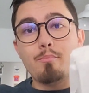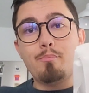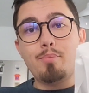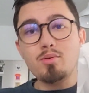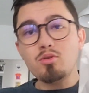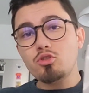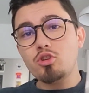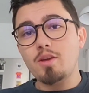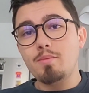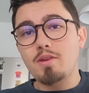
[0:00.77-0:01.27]

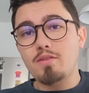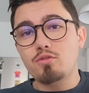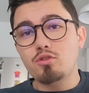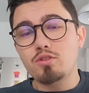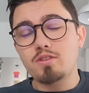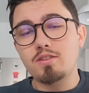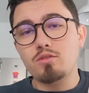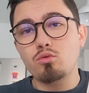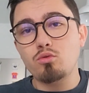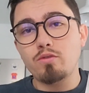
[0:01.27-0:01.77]
Bonjour et bienvenue,
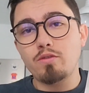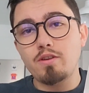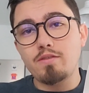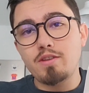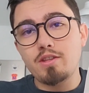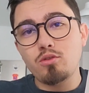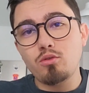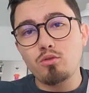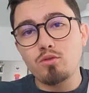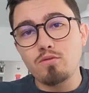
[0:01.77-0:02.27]
c'est une nouvelle
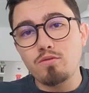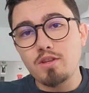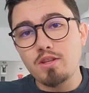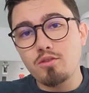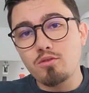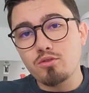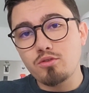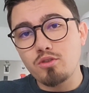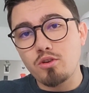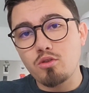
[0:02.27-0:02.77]
vidéo, une
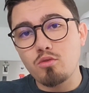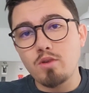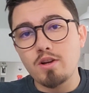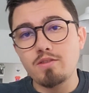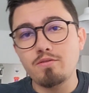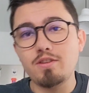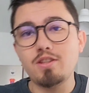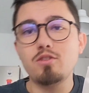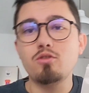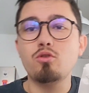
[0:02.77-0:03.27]
vidéo sur quoi
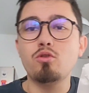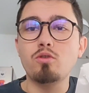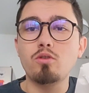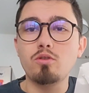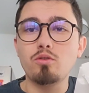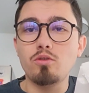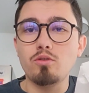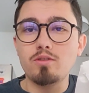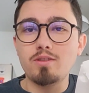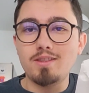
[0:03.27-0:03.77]
Une
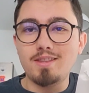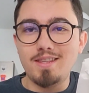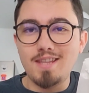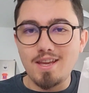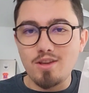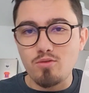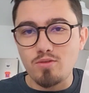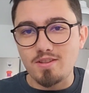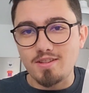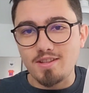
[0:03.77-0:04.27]
vidéo
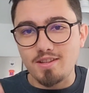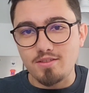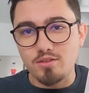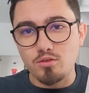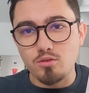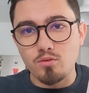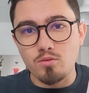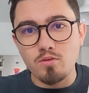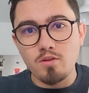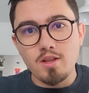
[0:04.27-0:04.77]

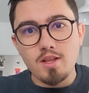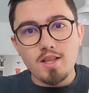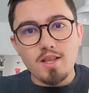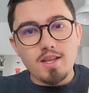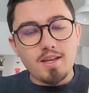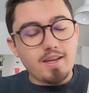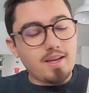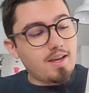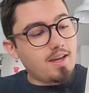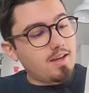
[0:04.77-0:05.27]
dégustation.
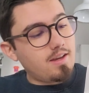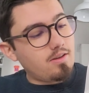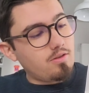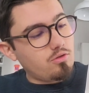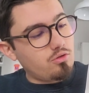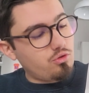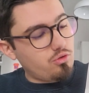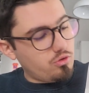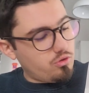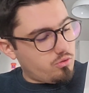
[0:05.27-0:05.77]
Et
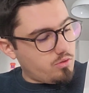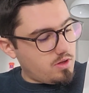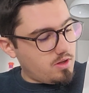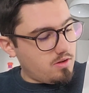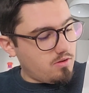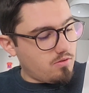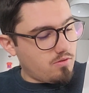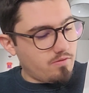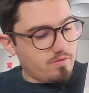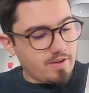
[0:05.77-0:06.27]

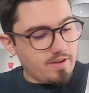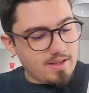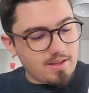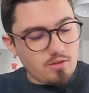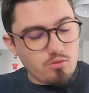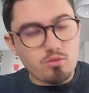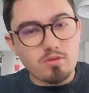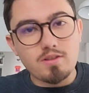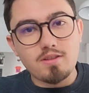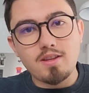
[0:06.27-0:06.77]
aujourd'hui, on va
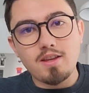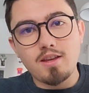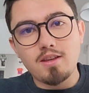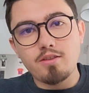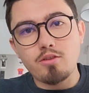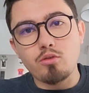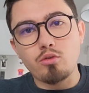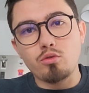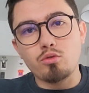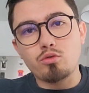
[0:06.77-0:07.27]
déguster
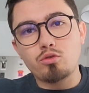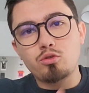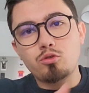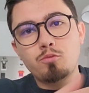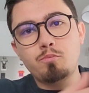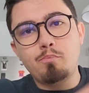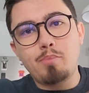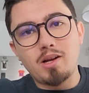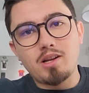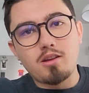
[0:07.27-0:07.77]
euh,
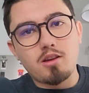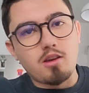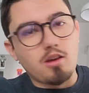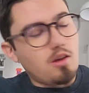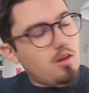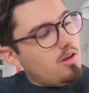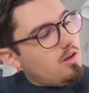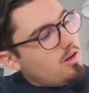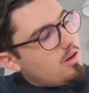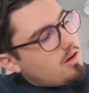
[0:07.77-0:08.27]
Spock.
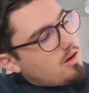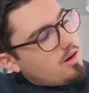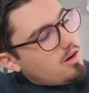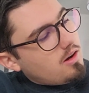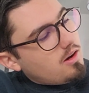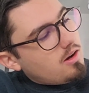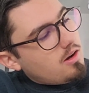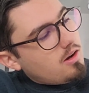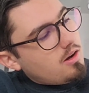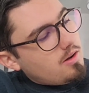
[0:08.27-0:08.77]

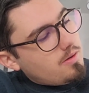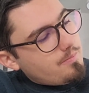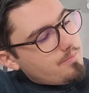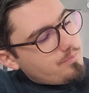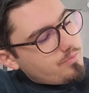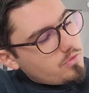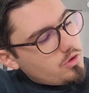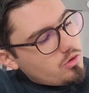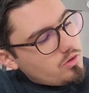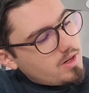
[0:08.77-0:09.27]
Euh,
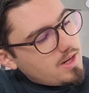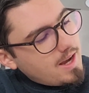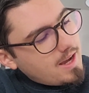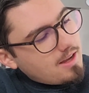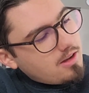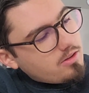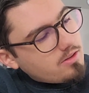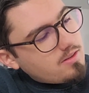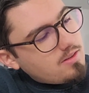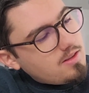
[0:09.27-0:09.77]
donc la
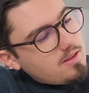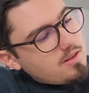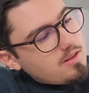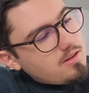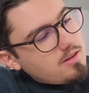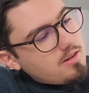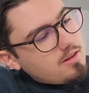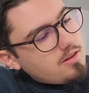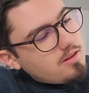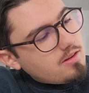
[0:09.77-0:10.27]
cantine
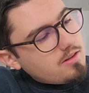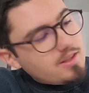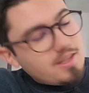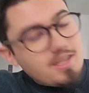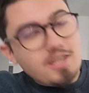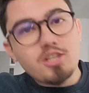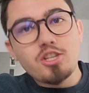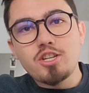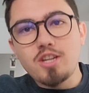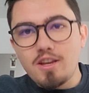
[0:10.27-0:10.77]
euh,
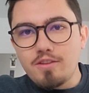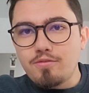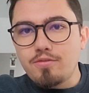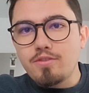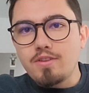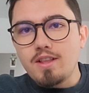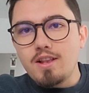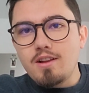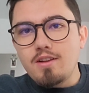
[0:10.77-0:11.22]
des chefs.